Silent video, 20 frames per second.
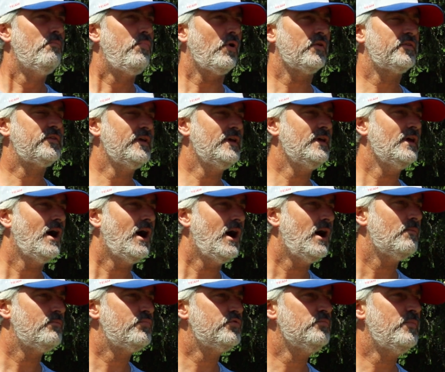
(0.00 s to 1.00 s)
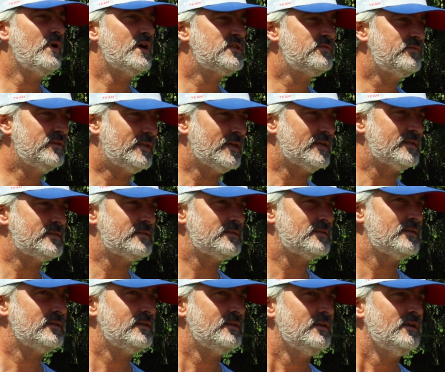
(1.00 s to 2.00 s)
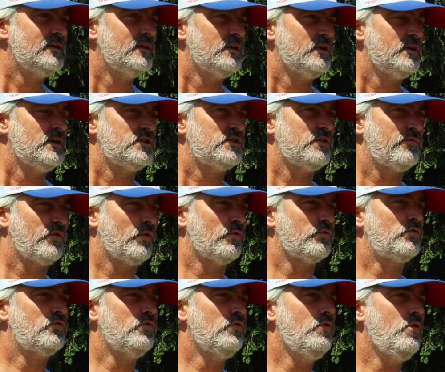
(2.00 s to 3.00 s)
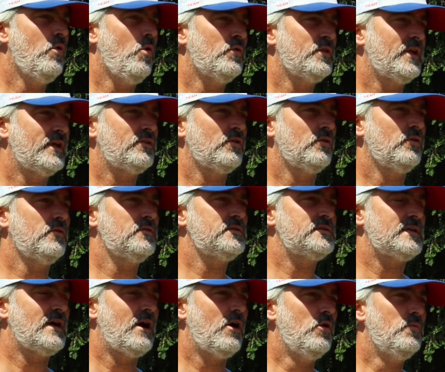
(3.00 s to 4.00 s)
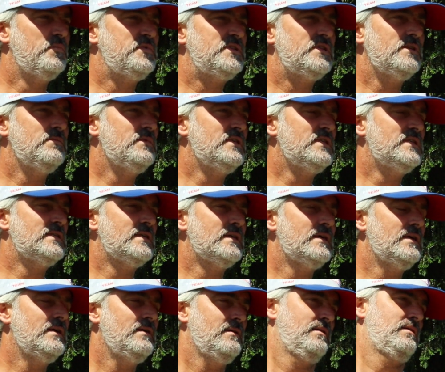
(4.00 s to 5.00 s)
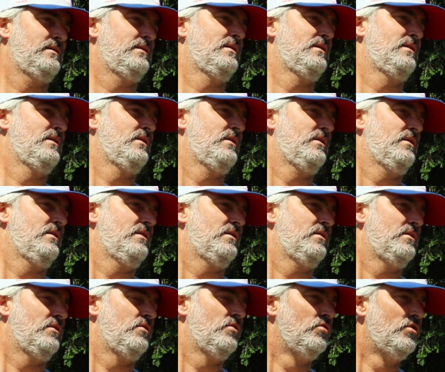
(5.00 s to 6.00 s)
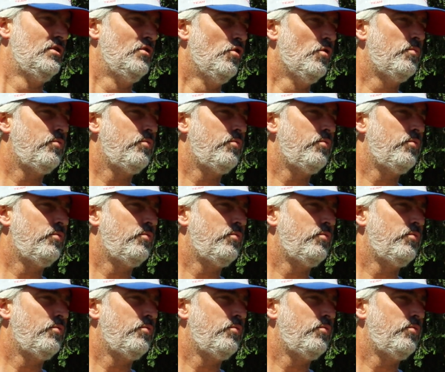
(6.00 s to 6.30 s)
porter à plus basse vitesse. Chez Falanco on a tendance à optimiser le